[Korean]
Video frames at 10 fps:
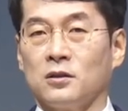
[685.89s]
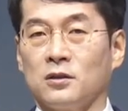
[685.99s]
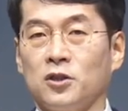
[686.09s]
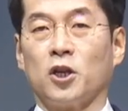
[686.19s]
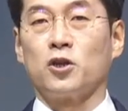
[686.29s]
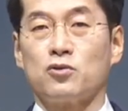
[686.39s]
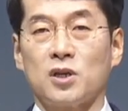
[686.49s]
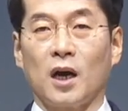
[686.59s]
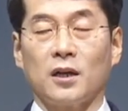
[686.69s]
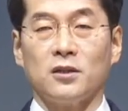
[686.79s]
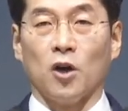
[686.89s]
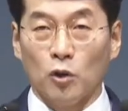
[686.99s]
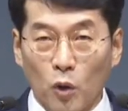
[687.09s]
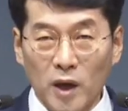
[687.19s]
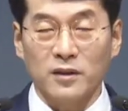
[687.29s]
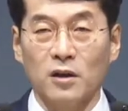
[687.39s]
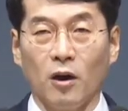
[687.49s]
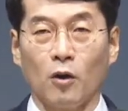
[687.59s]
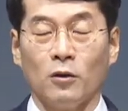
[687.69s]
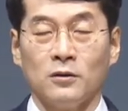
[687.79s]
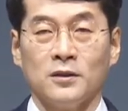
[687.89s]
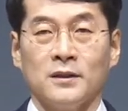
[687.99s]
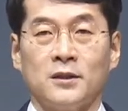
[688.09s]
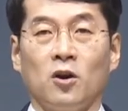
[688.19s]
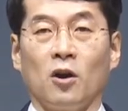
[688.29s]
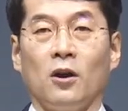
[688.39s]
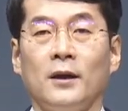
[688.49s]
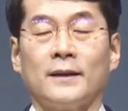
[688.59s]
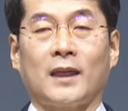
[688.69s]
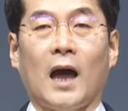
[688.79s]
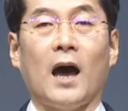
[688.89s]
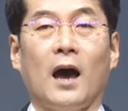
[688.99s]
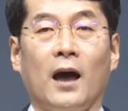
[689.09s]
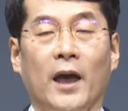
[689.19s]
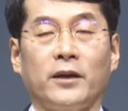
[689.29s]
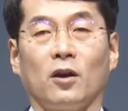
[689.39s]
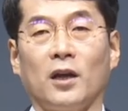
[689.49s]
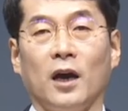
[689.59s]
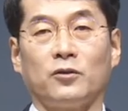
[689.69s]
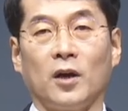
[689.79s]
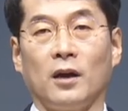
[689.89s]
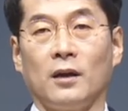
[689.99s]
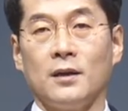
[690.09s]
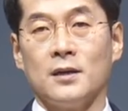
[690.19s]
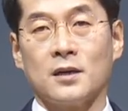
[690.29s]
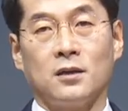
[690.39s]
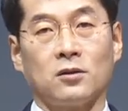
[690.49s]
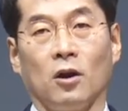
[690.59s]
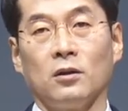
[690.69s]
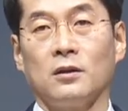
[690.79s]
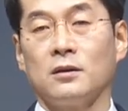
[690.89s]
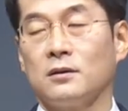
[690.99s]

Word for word: 그들이 주장하는 연옥에서 그걸 다 해결해야 될 그런